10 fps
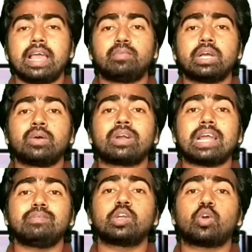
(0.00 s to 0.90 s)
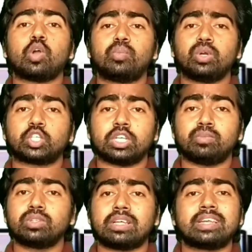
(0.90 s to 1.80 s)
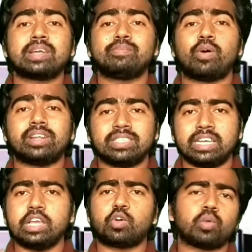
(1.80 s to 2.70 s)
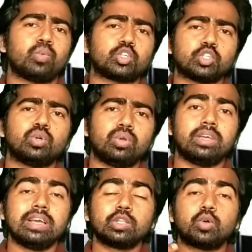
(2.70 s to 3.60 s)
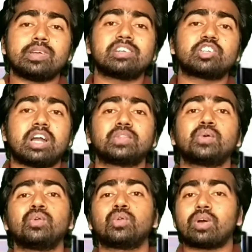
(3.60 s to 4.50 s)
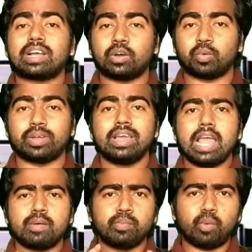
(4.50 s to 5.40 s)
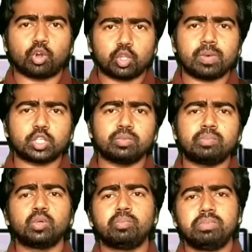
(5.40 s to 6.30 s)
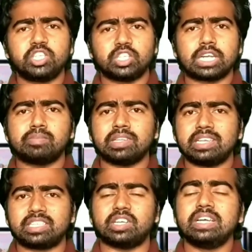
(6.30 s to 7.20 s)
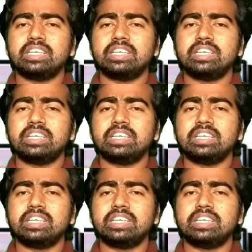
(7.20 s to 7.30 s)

এবং এগুলোর নাম দেন কর্পোরেশন এবং তাদেরকে বলেন যে এই কর্পোরেশনগুলোই তোমাদের স্বার্থগুলো রক্ষা করবে এবং বর্তমান সময় পুরো বিশ্বে কিংবা দেশে